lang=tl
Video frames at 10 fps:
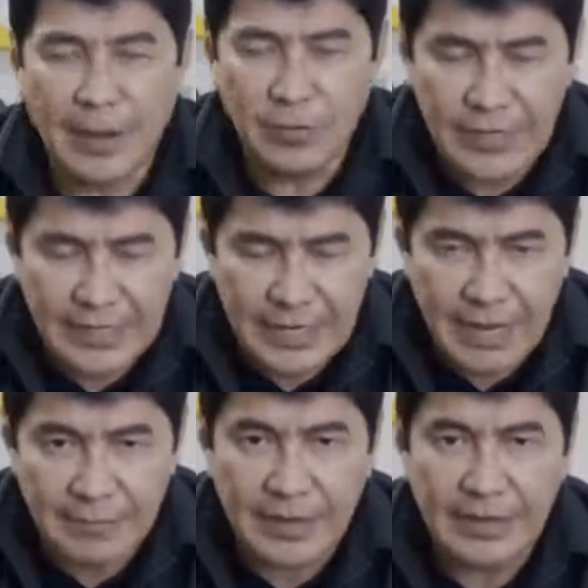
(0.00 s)
At
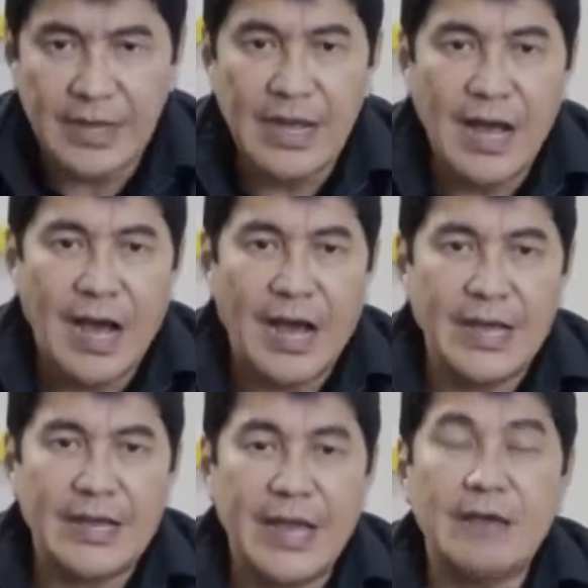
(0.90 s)
panghuli na lamang,
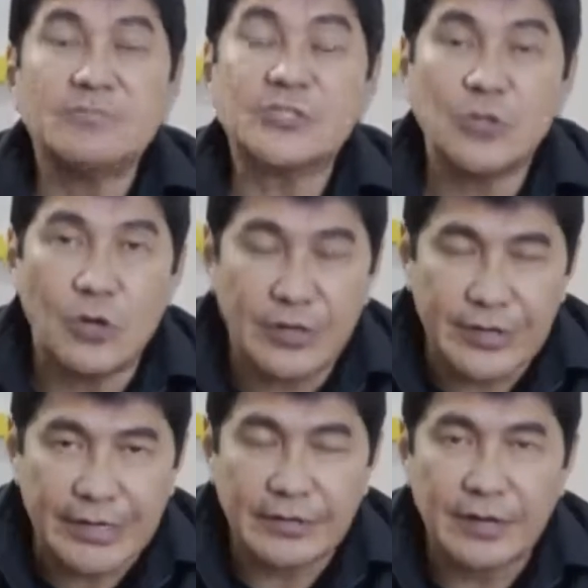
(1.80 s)
I am
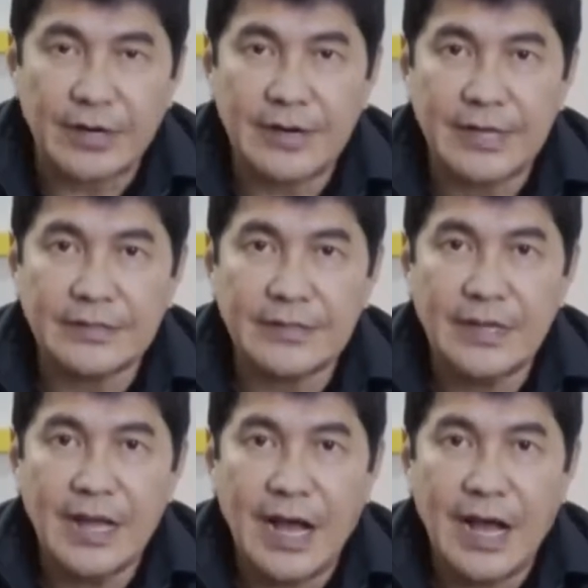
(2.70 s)
sorry. All right?